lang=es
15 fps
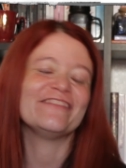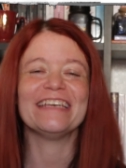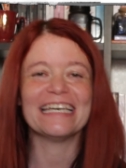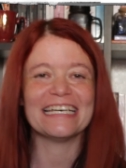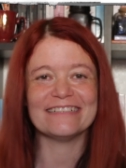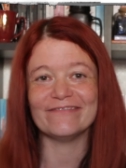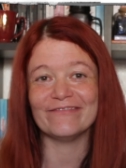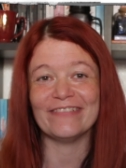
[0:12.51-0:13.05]

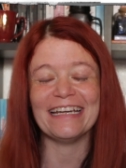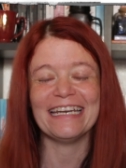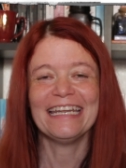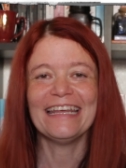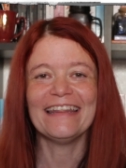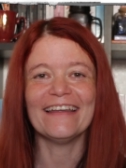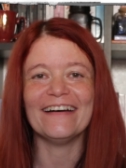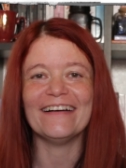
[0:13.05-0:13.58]

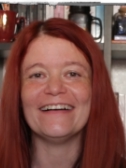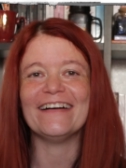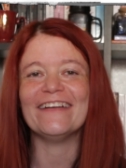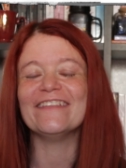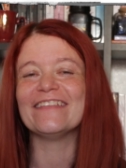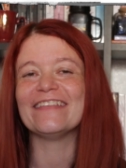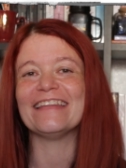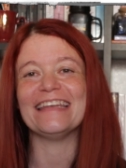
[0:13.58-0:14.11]
Bienvenidos
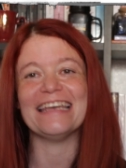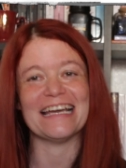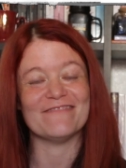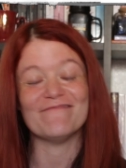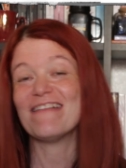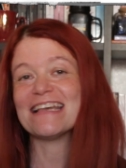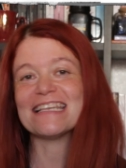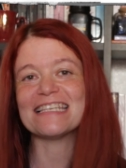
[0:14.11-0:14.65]
un día
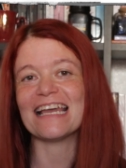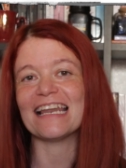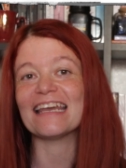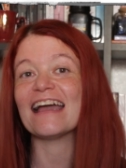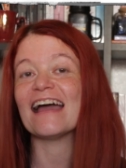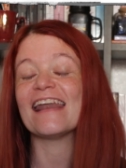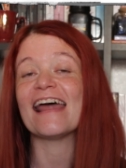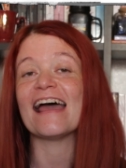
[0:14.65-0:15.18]
más al
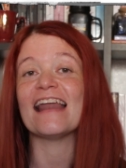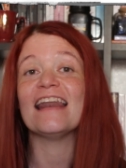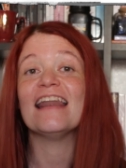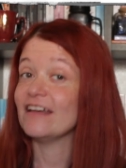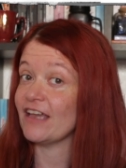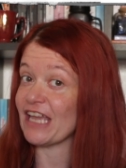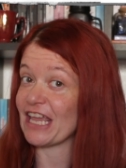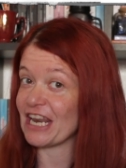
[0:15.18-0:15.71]
canal.
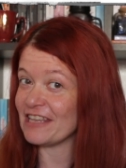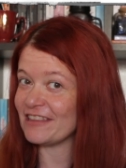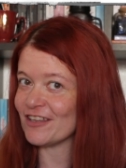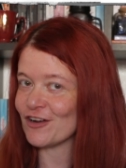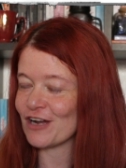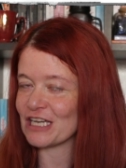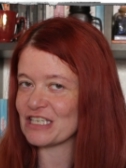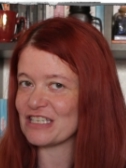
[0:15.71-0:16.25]
En esta
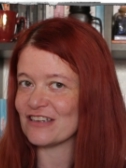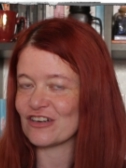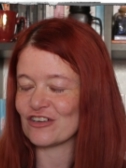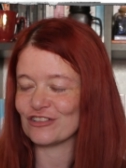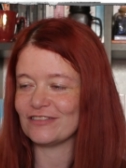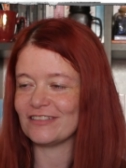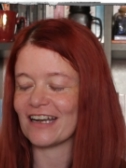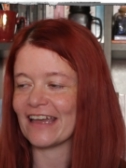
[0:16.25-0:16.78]
ocasión
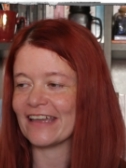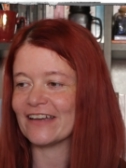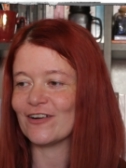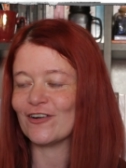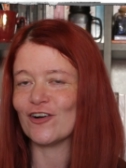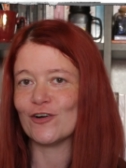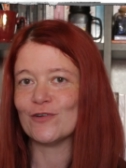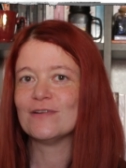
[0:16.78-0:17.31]
os
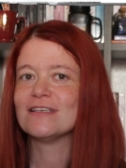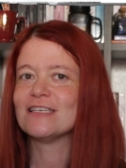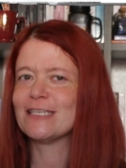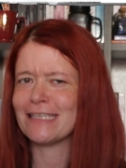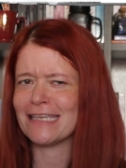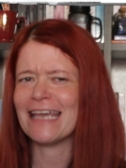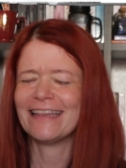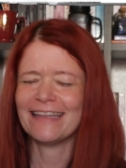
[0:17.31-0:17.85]
traigo
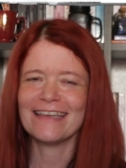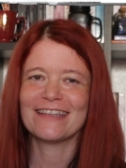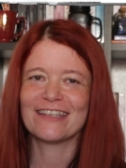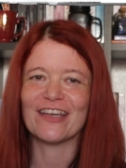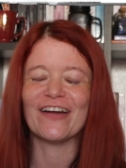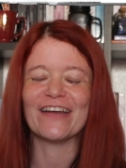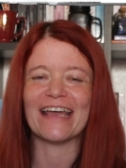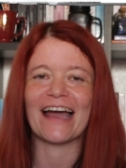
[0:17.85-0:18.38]
7
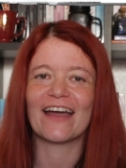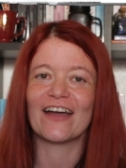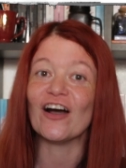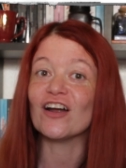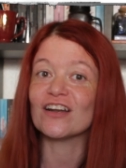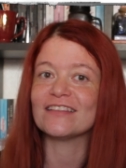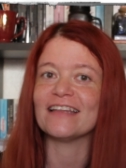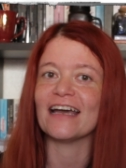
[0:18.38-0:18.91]
historias
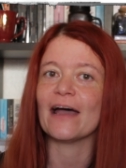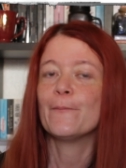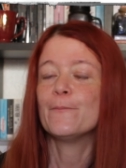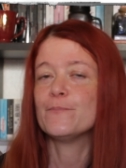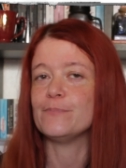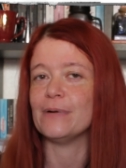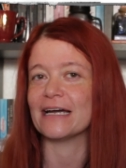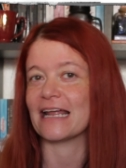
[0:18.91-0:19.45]
cortas
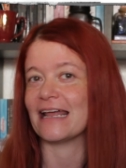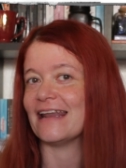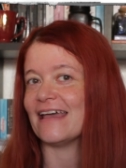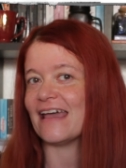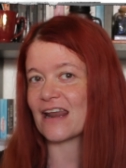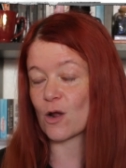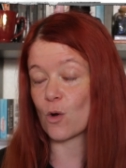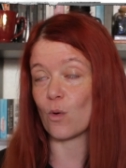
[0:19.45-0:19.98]
para
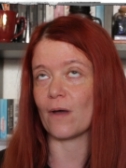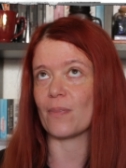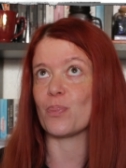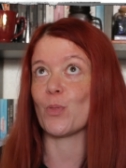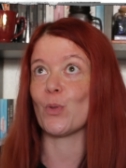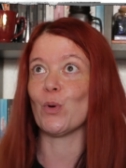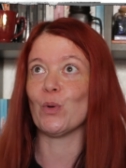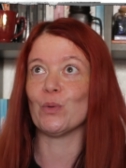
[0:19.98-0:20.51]
leer
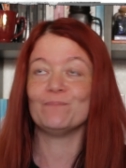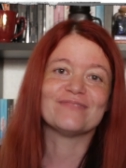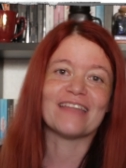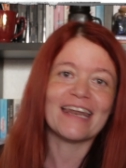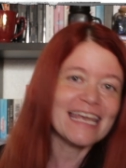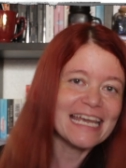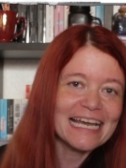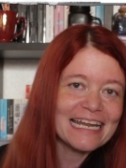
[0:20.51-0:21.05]
cuando
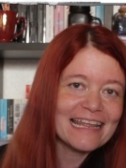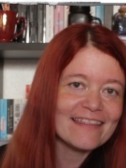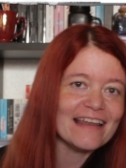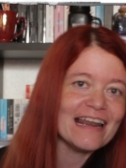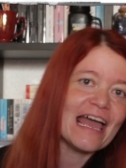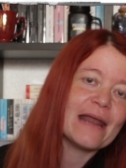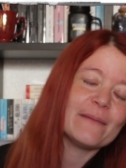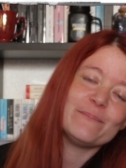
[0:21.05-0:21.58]
tenéis ganas
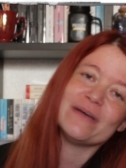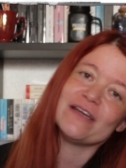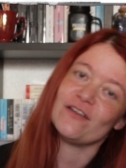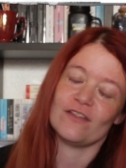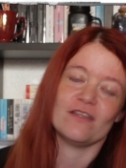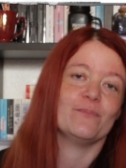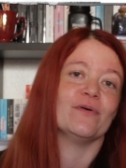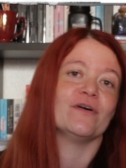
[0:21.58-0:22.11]
de leer
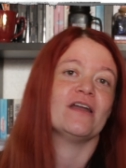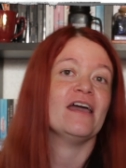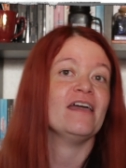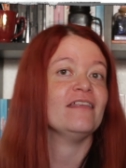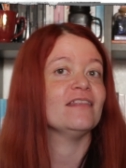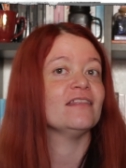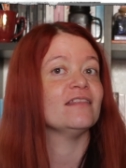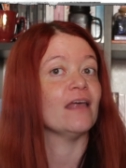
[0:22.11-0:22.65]
pero
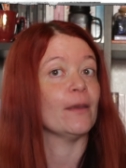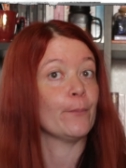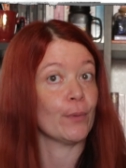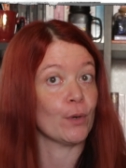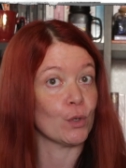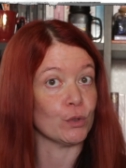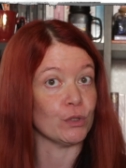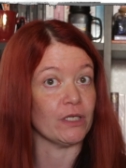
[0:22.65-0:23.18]
disponéis de
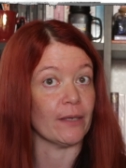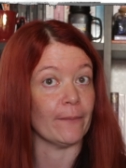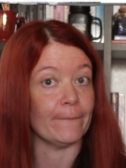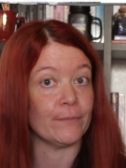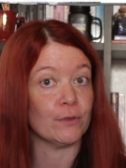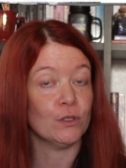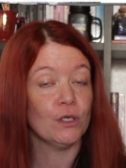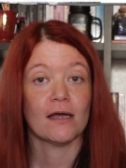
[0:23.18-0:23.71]
poco
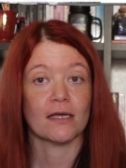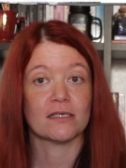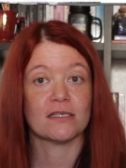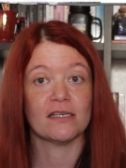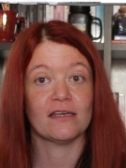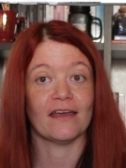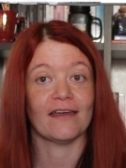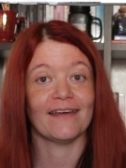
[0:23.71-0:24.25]
tiempo.
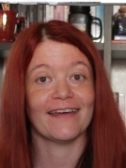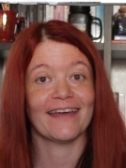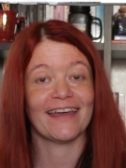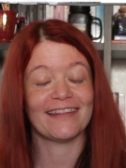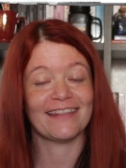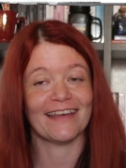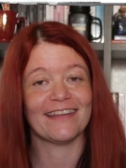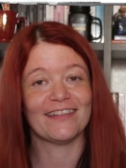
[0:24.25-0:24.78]
Así que
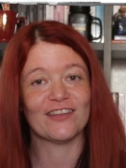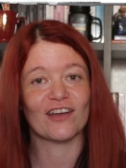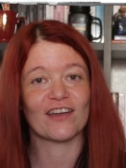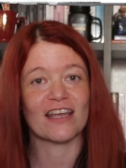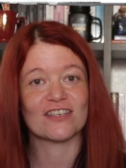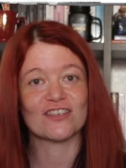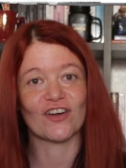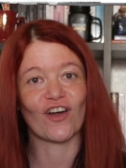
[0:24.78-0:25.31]
estas
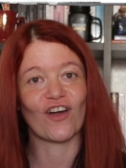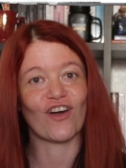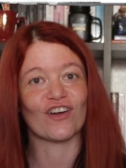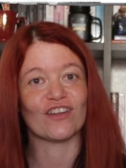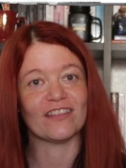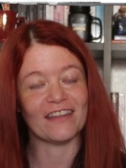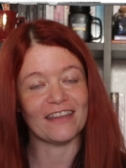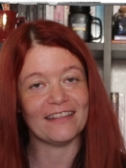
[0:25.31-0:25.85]
historias son
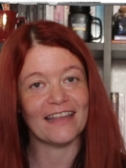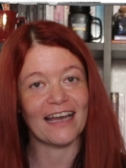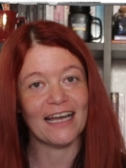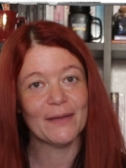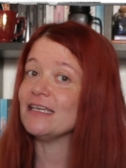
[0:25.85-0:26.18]
cortitas